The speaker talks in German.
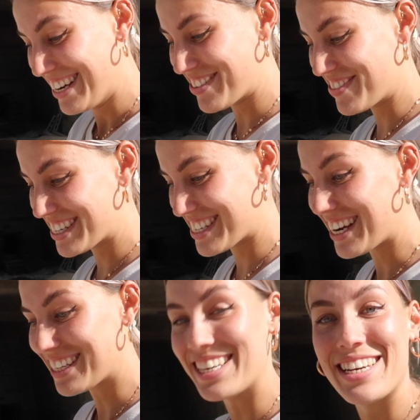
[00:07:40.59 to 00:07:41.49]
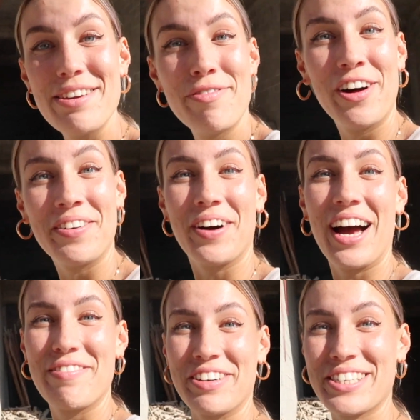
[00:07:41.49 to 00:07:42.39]
Und wie gesagt, die liefern auch
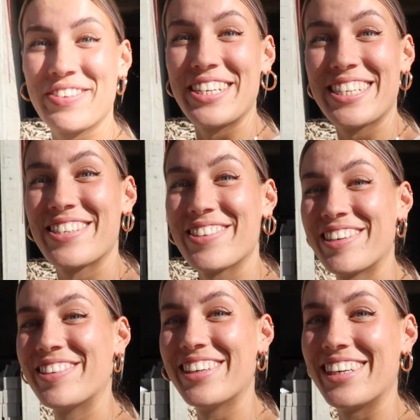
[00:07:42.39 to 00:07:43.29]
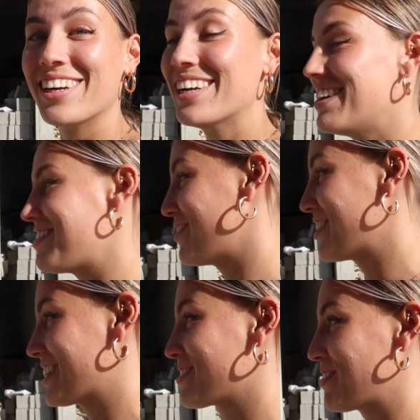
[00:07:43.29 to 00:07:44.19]
einfach. Das finde ich so cool. Wir
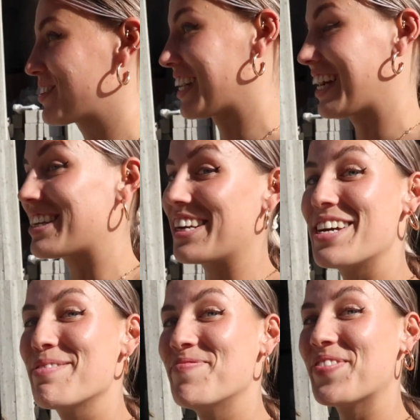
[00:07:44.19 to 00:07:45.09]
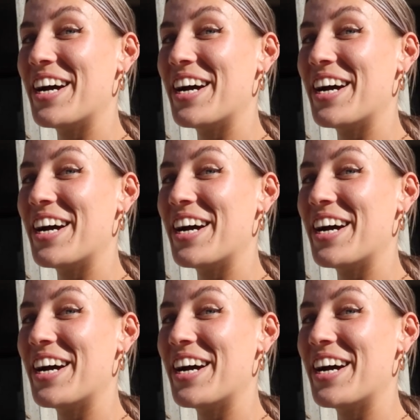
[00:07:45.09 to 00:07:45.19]
wohnen ja zum Glück direkt daneben.